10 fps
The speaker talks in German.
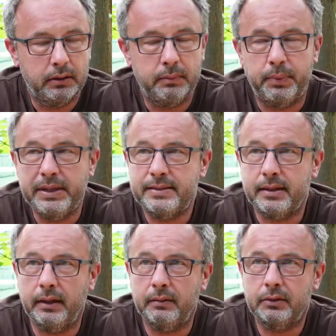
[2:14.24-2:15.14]
Die
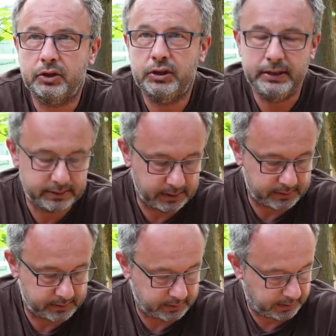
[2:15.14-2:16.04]
Bildzeitung schießt
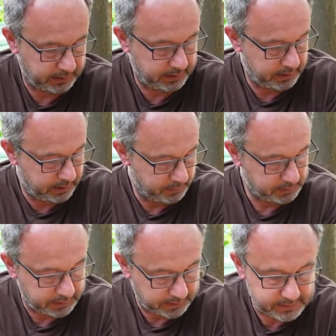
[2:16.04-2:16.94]
jetzt eine
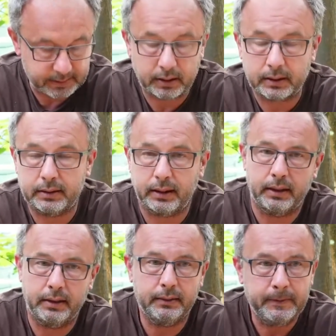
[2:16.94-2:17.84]
Nebelkatze nach der
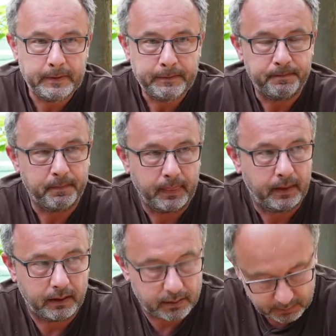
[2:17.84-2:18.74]
anderen.
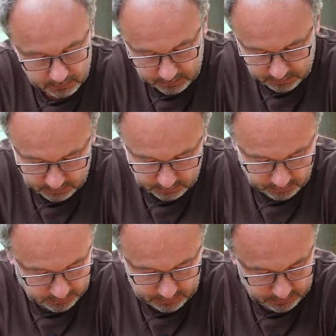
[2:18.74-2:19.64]

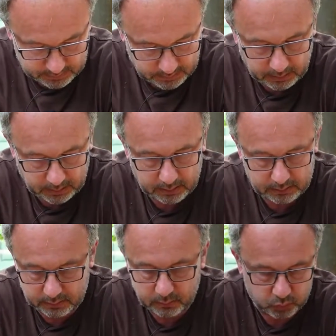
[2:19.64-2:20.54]
Es ist
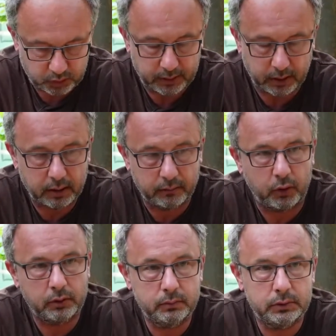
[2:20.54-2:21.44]
ja seit einer
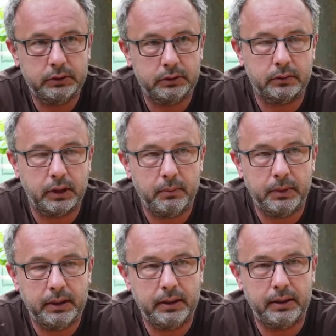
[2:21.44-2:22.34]
Woche, muss ich sagen,
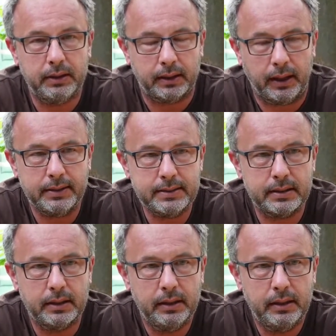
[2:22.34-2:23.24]
geben die richtig
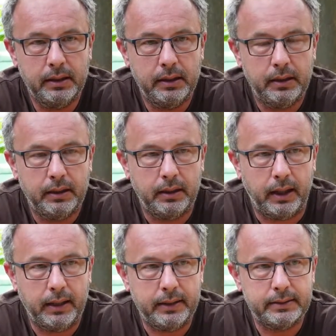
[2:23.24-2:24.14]
Gas.
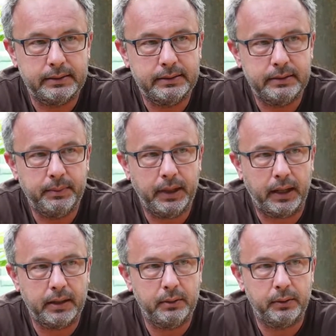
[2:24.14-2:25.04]
Allerdings ist die
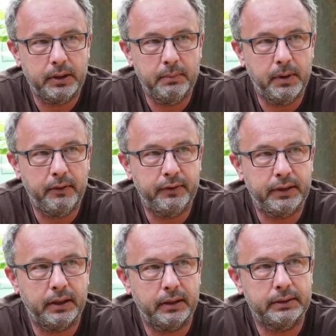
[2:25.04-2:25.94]
Behandlung immer
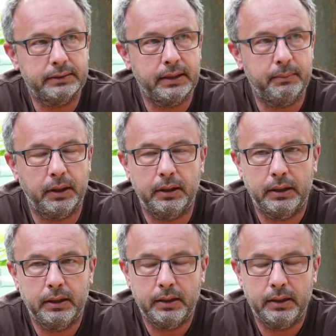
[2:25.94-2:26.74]
wieder das Thema.